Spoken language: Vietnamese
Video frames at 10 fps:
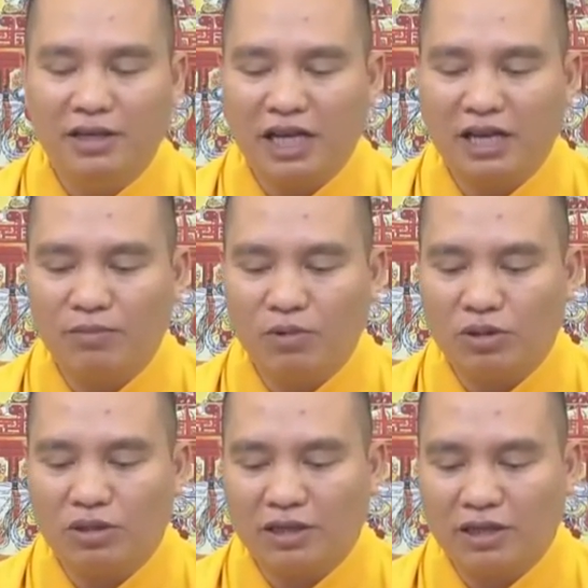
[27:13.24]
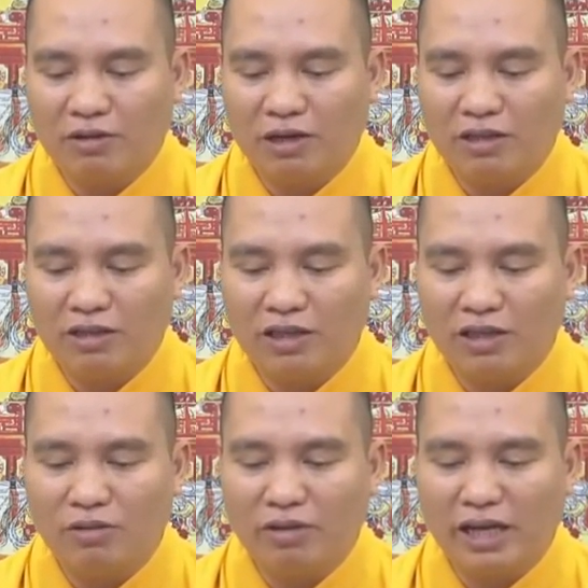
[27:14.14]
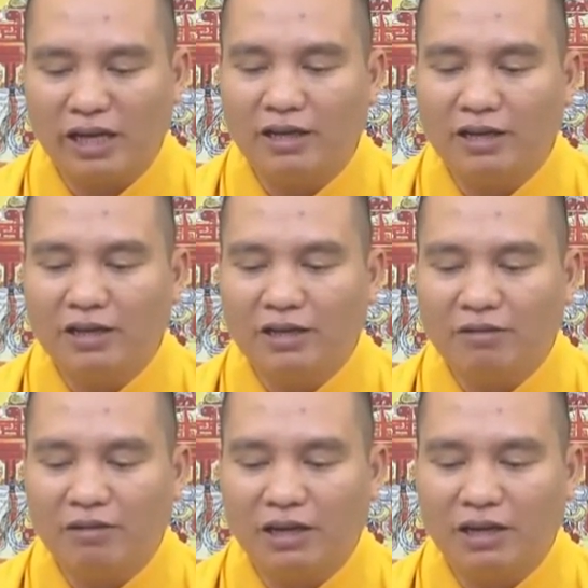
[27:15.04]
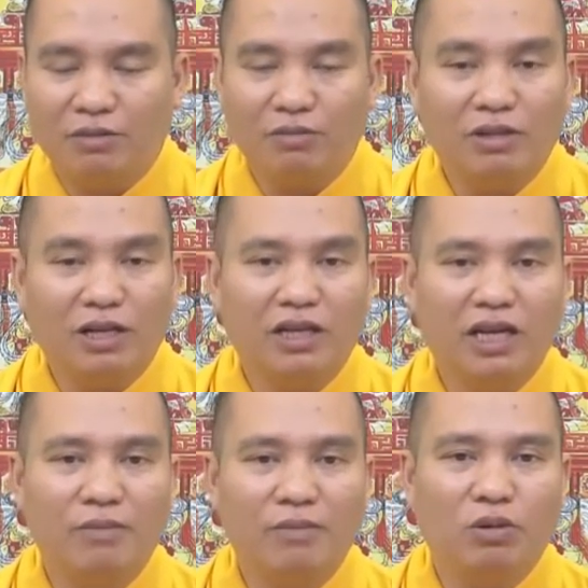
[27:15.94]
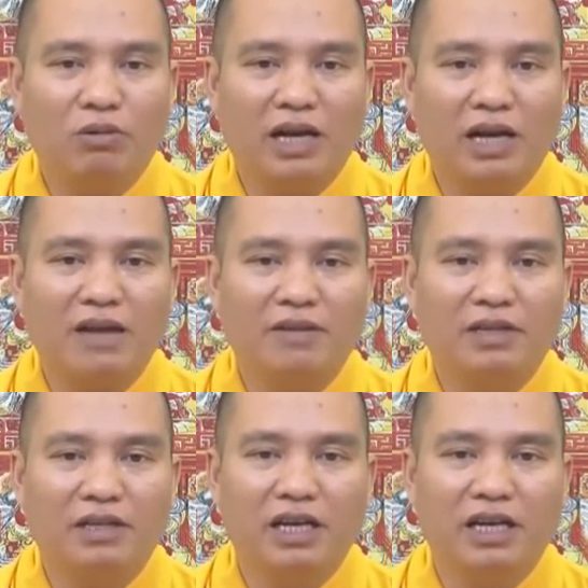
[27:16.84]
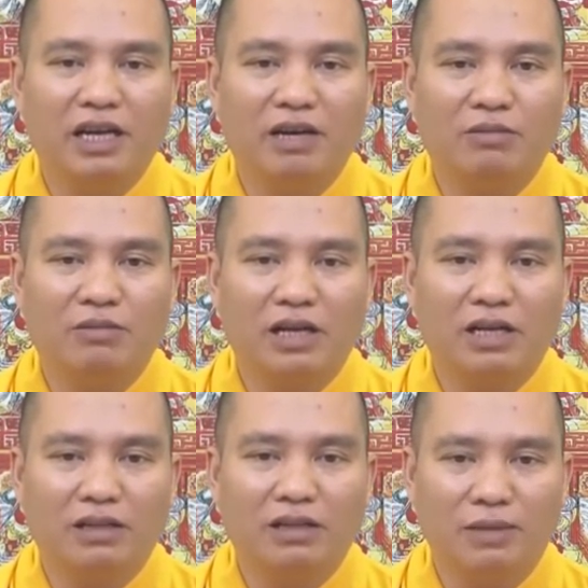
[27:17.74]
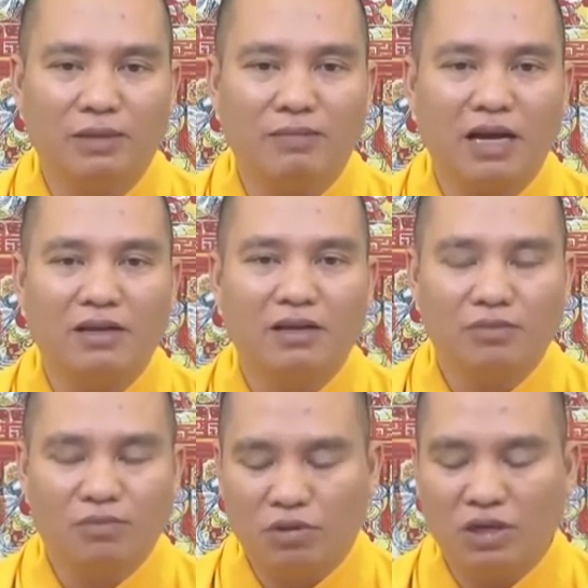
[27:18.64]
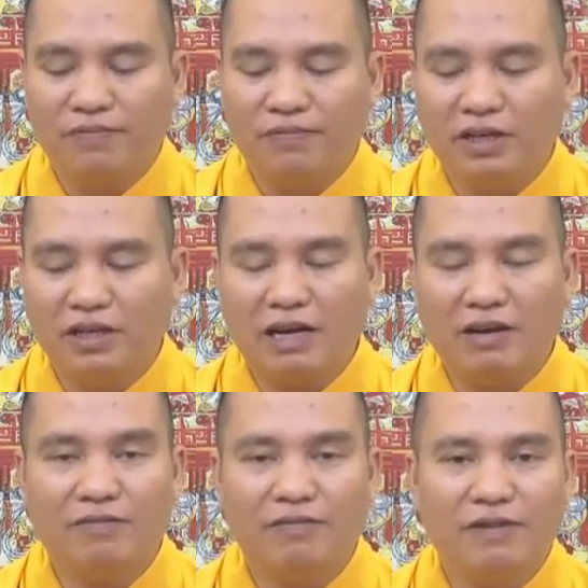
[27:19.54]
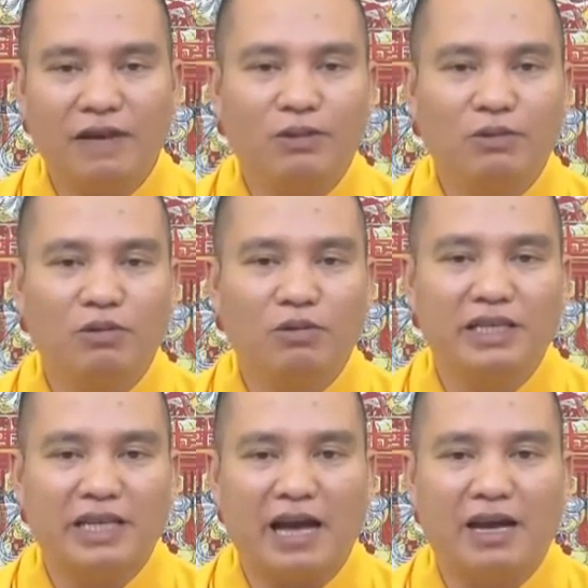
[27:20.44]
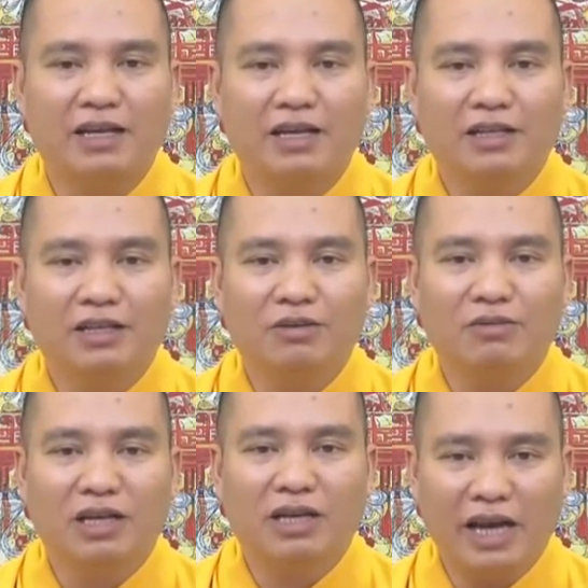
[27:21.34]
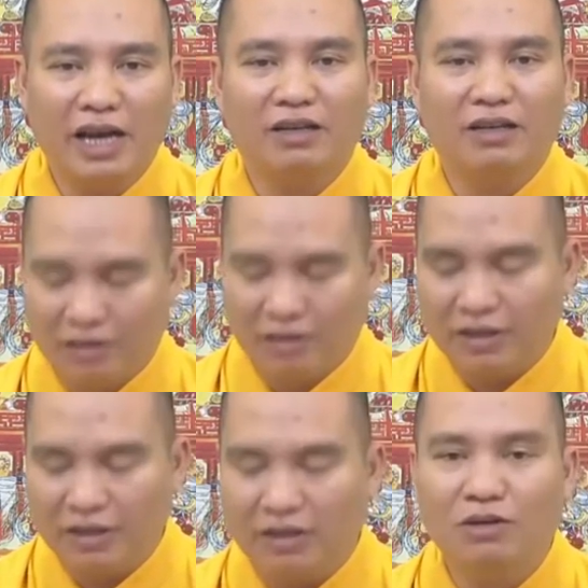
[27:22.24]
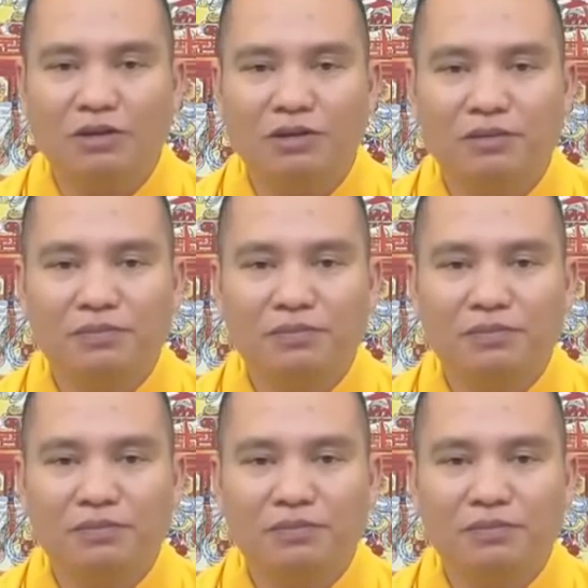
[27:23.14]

nghe một nghe hòa thượng tình không nghe nói là chúng ta nên nghe một hoặc hai vị thầy nào chúng ta thấy tâm đắc phù hợp với đạo với pháp tu của mình giảng thì chúng ta nghe những vị đó thôi